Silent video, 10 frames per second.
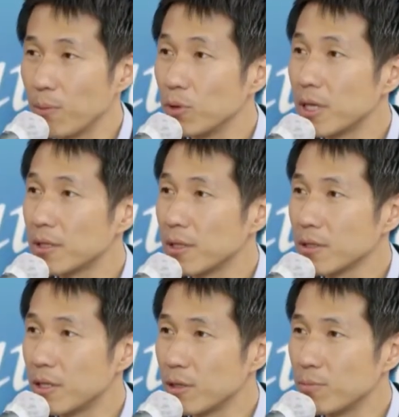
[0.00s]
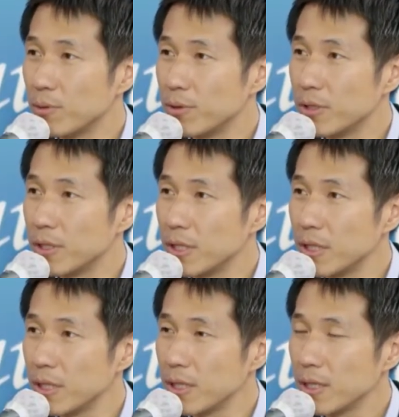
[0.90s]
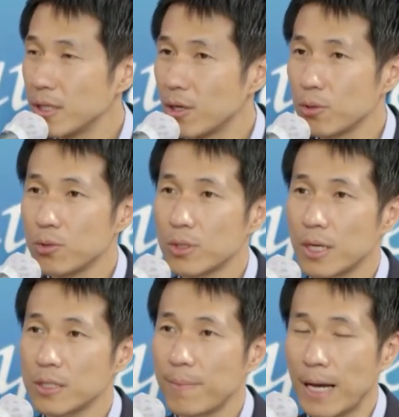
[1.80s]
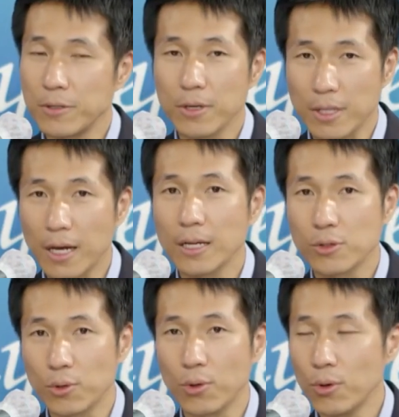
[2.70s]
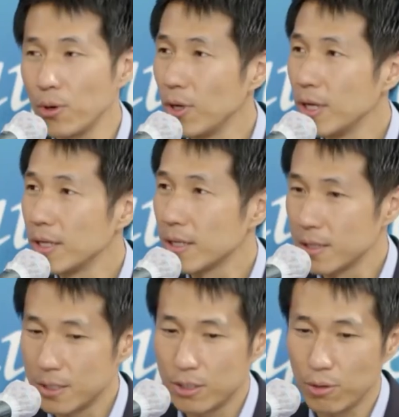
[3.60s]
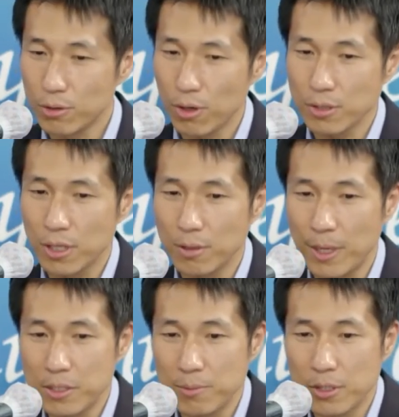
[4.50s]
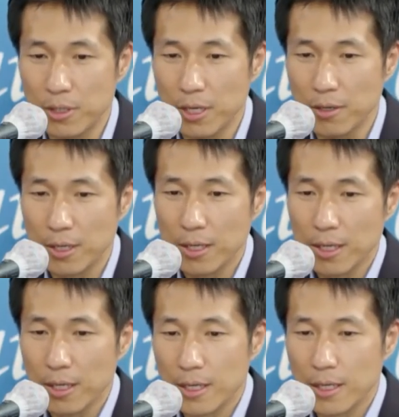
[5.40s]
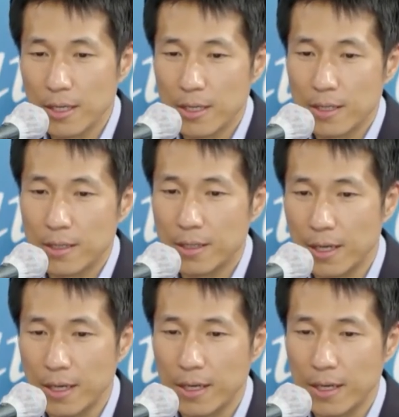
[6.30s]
못했던 그런 부분들이 여론조사에 이제 반영이 돼가지고 지지율 떨어진다 이런 말씀이신데요. 그래서 다음 주에는 네.